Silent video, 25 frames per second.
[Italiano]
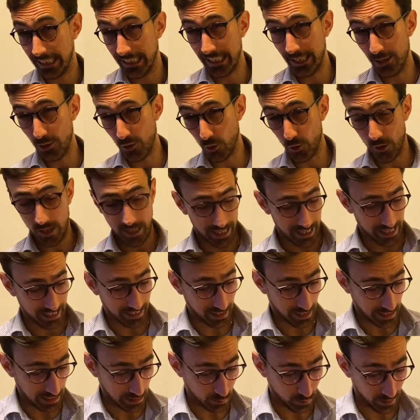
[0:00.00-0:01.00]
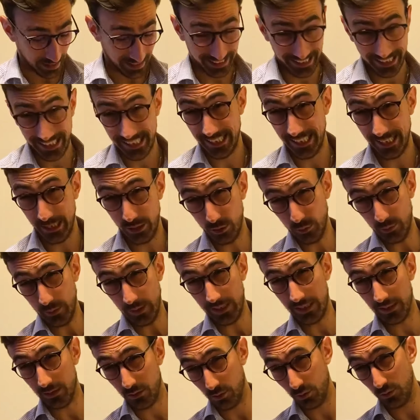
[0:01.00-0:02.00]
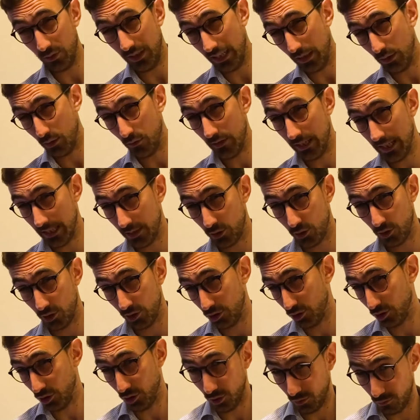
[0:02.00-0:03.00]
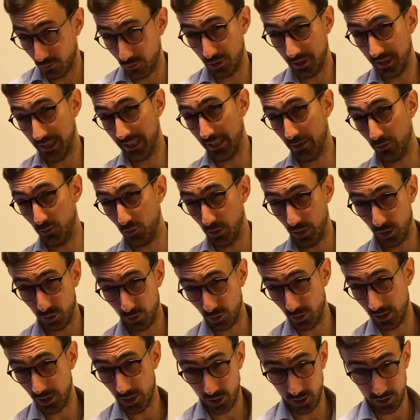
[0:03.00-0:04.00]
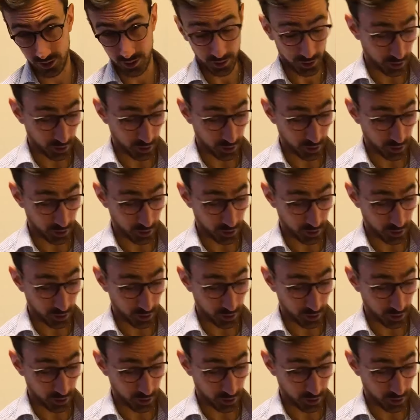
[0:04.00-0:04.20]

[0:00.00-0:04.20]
Allora raga, una teglia ricoperta con un canovaccio di solito vuol dire una sola cosa,